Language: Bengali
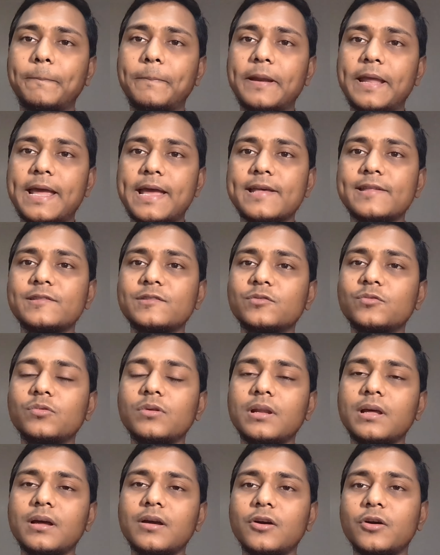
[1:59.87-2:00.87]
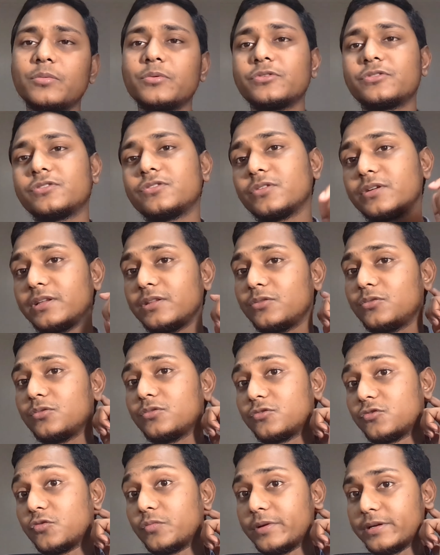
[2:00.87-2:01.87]
প্ল্যানসগুলা অবশ্য কিন্তু
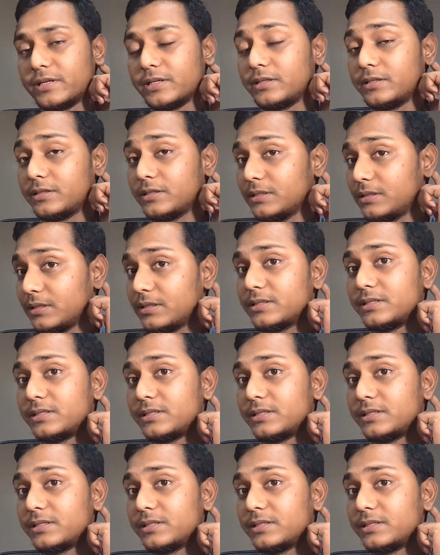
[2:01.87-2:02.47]
সময়ের সাথে সাথে